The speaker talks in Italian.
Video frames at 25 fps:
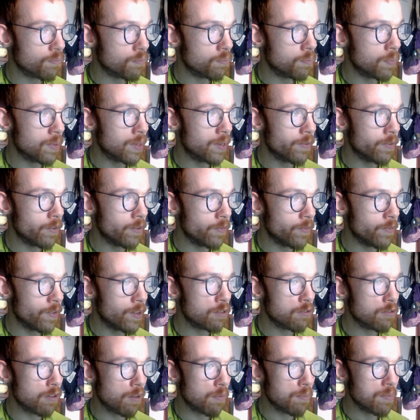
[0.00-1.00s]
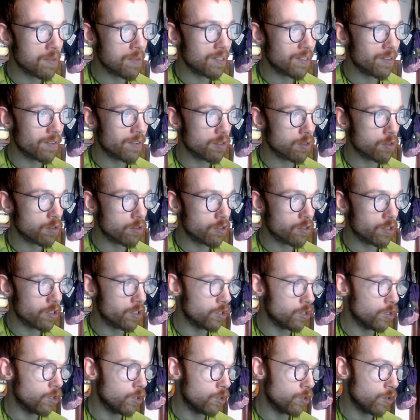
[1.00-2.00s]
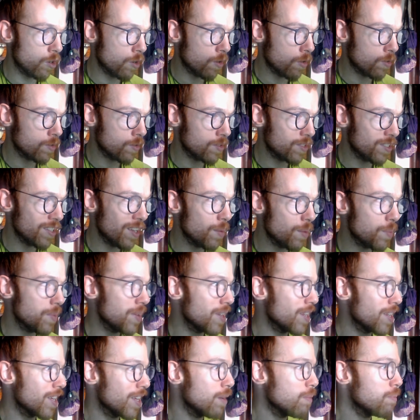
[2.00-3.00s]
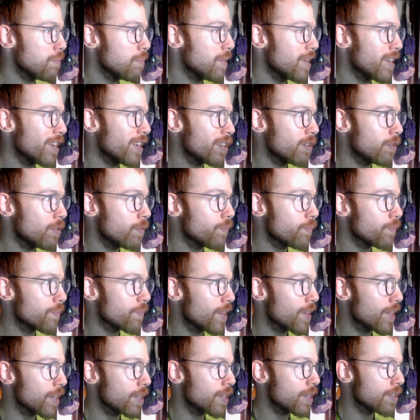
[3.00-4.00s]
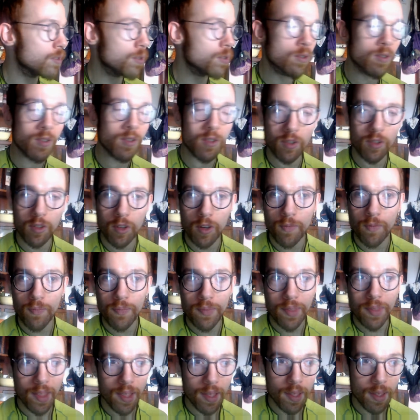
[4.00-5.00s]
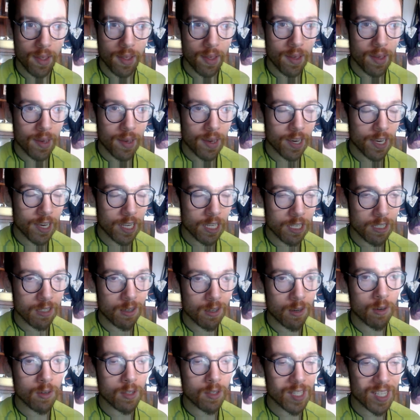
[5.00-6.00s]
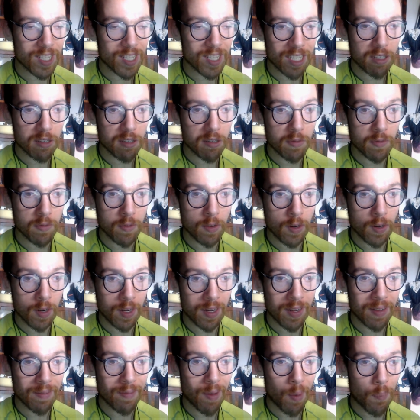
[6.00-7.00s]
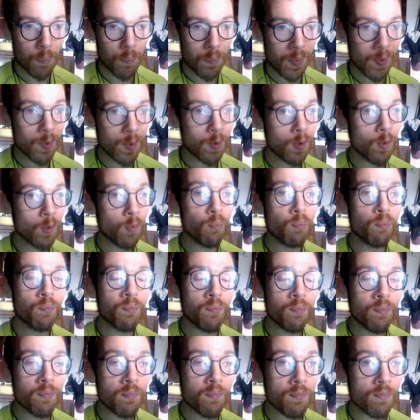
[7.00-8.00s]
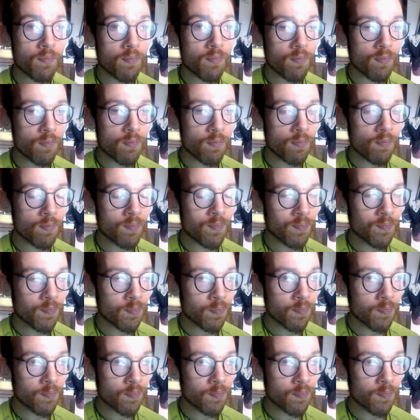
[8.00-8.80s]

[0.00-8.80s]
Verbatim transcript: per il fatto che mi stava scocciando il gioco, sia perché mi ero reso conto che il gioco stesso forniva più mh, mm,